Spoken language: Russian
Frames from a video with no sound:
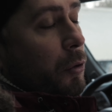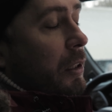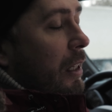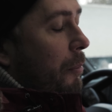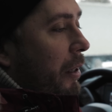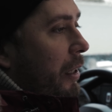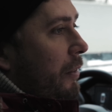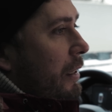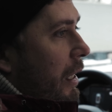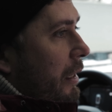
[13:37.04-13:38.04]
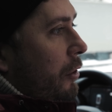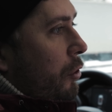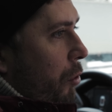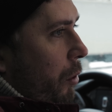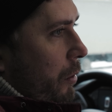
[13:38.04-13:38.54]
функция обогрева задних
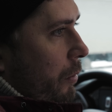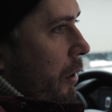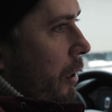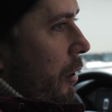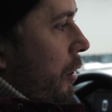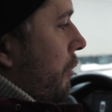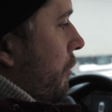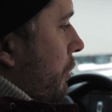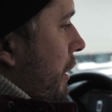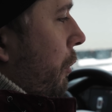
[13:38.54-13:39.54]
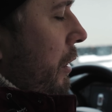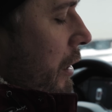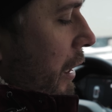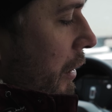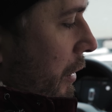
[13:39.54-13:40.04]
стекол, ой,
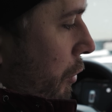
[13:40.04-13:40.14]
задних